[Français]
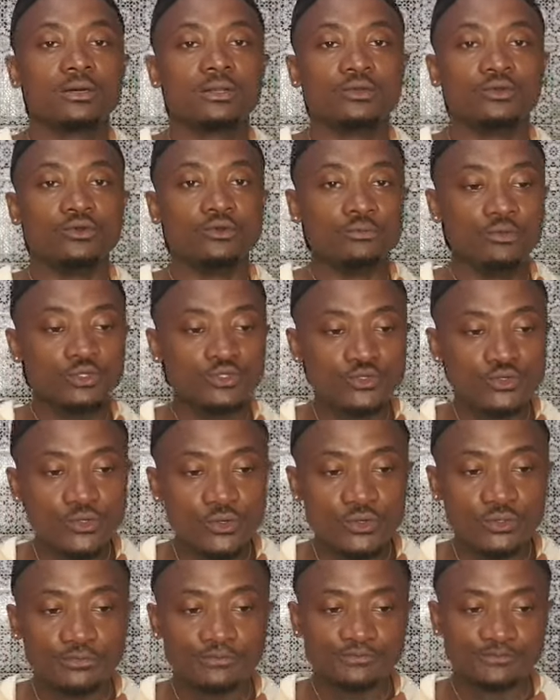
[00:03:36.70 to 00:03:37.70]
le
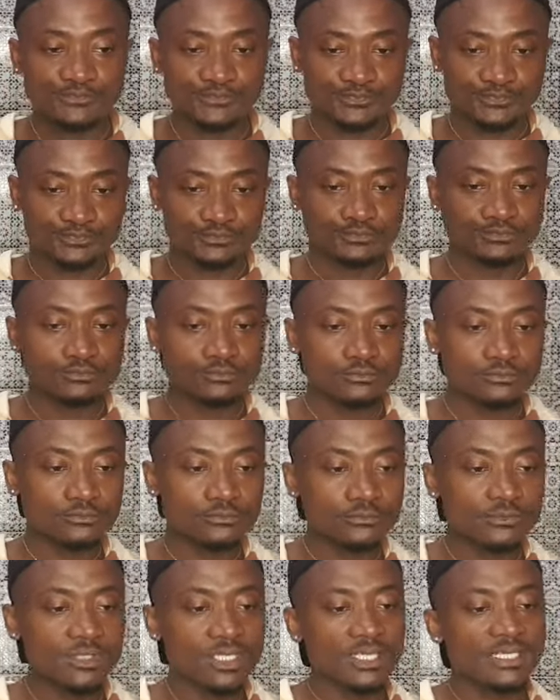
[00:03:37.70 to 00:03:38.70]
monsieur,
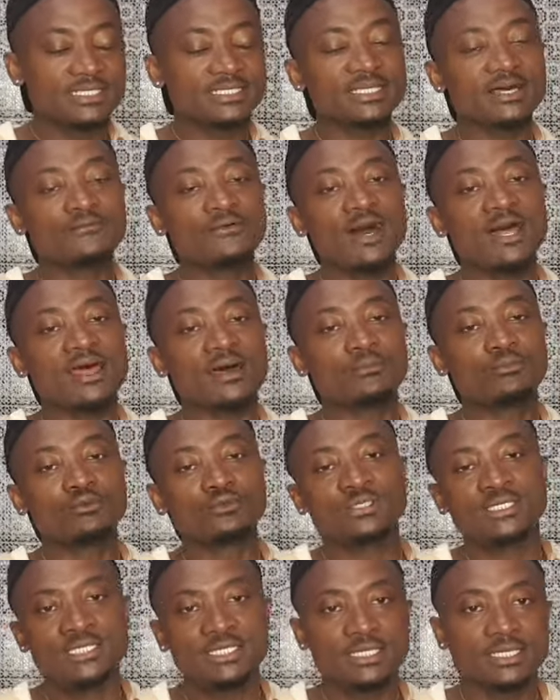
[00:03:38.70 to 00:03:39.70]
il s'en va à la
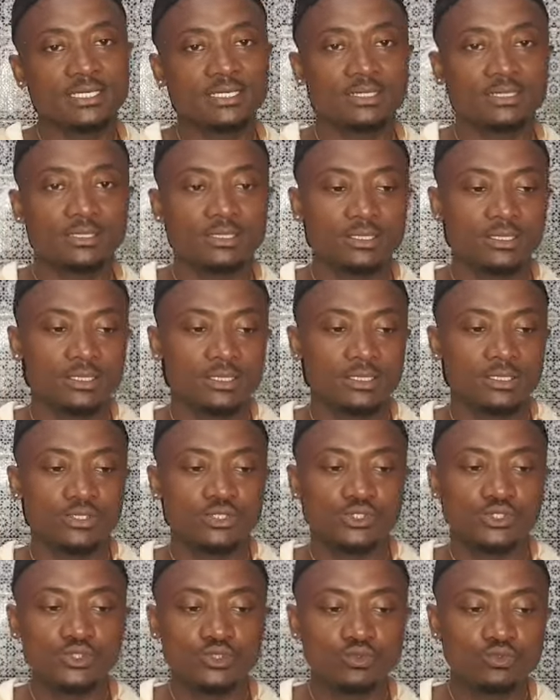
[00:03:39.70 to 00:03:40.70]
boutique.
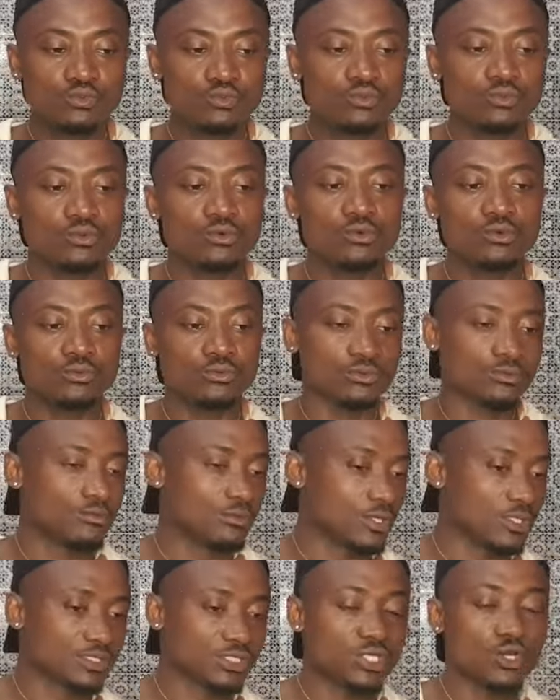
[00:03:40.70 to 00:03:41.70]
Surtout,
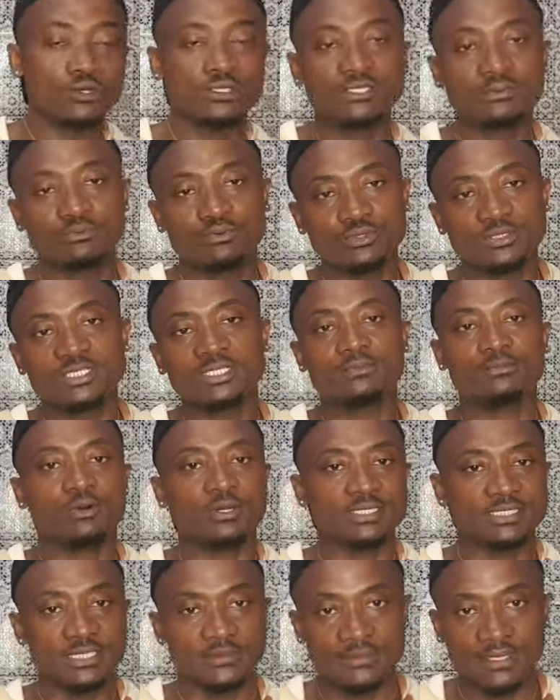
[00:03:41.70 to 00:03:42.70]
quand on dit boutique, bon,
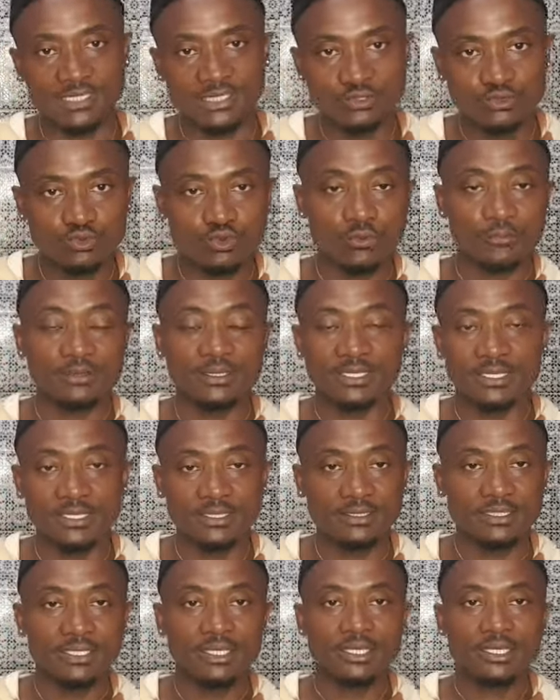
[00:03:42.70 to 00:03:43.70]
je ne sais pas si vous
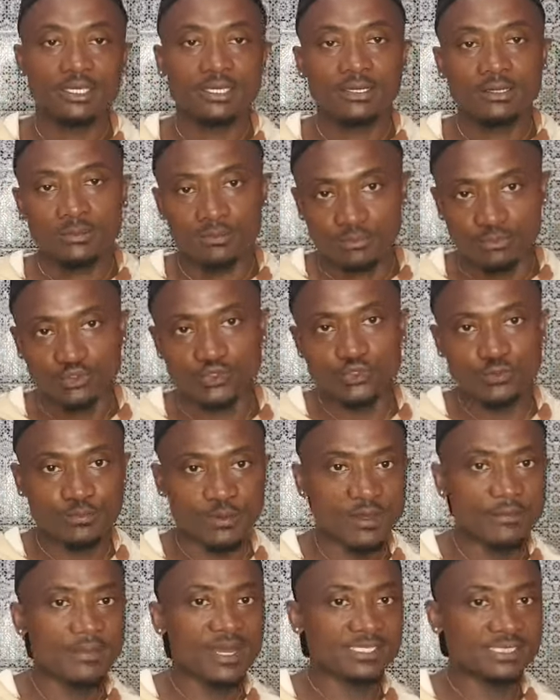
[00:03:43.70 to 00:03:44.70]
comprenez.
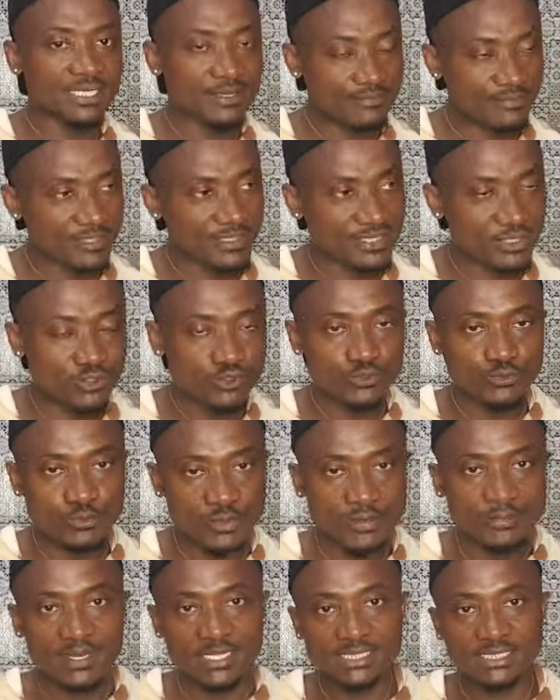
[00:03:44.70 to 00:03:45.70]
supermarché, petit
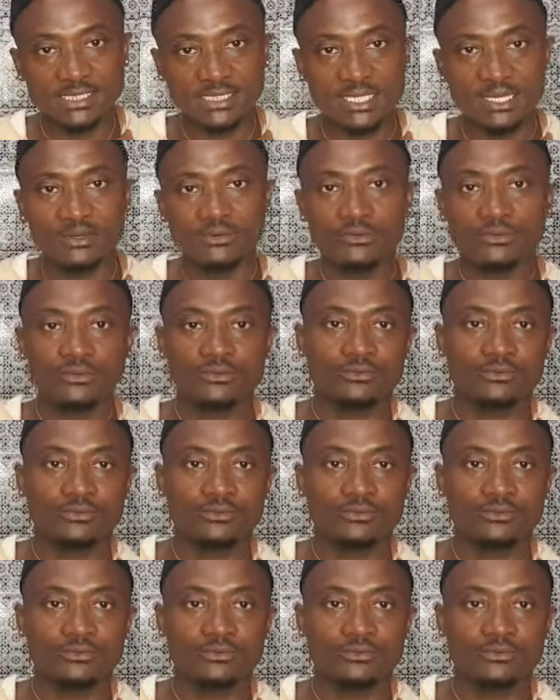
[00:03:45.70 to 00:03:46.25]
supermarché là.